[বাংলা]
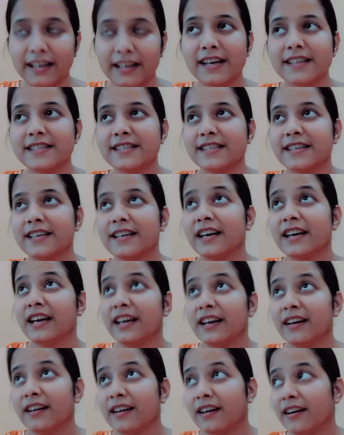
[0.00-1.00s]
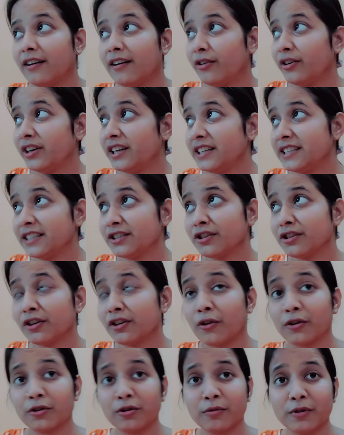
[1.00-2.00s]
ঠিক আছে আর অনেকে জিনিস এটা
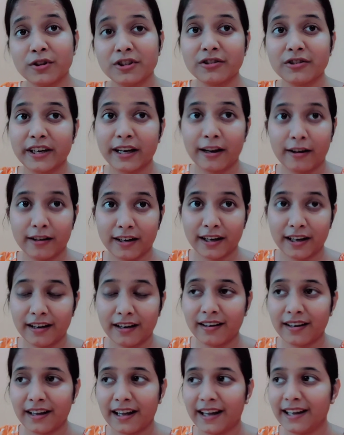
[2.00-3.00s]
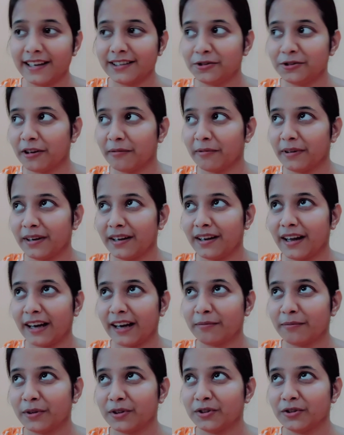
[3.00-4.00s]
কত বছর হয়ে গেল কেনা এই সবে
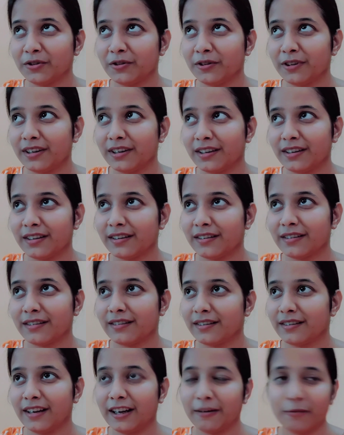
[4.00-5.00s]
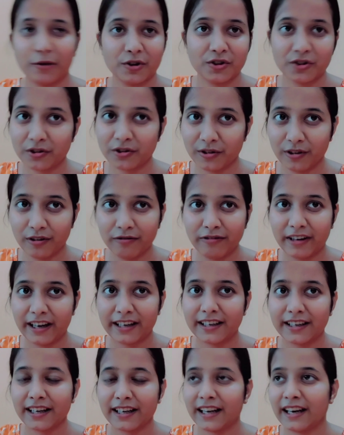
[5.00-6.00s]
এক বছর দেড় বছর হলো
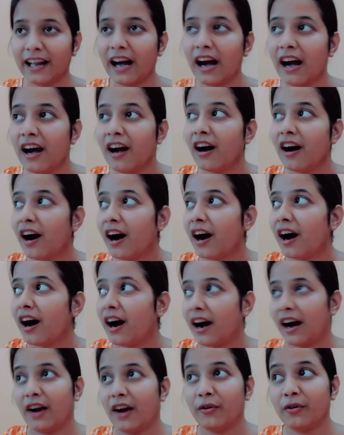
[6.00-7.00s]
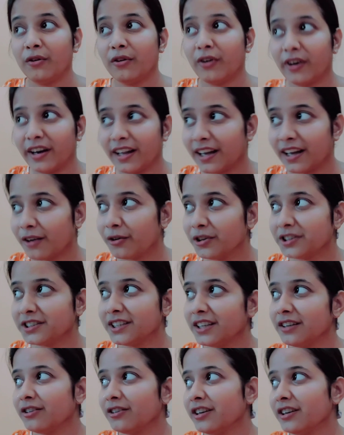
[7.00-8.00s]
ফ্ল্যাটটা কেনা আরও অনেকে
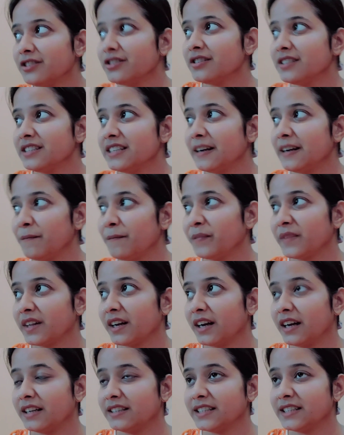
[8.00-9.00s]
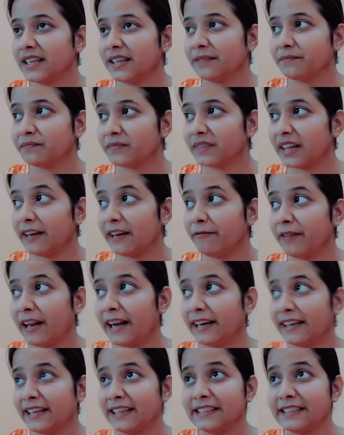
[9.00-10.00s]
কোশ্চেন করেছো যে আচ্ছা এই
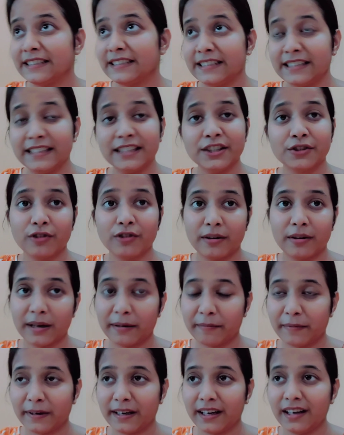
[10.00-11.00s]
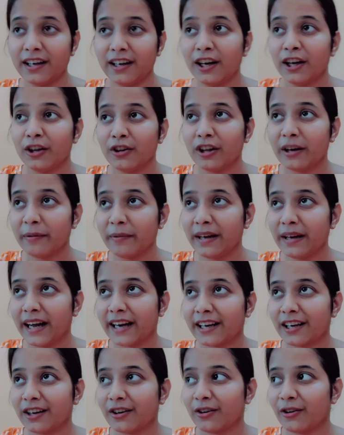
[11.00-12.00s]
ফ্ল্যাটের জিনিসগুলোর ব্যাপারে তো আমি
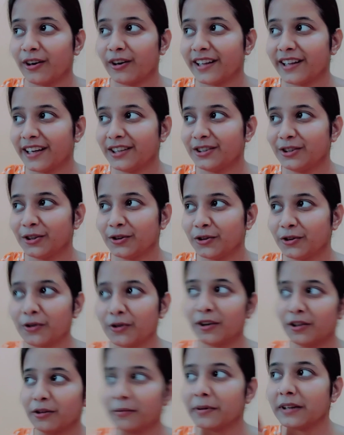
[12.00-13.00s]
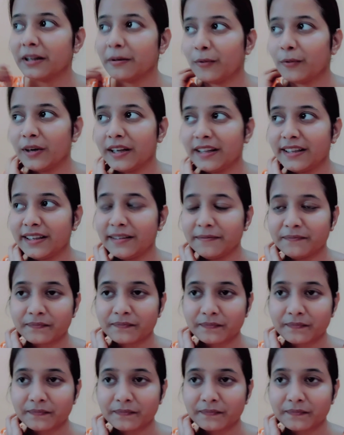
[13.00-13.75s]
একটা কথা ছোট্ট করে তোমাদের বলে দিই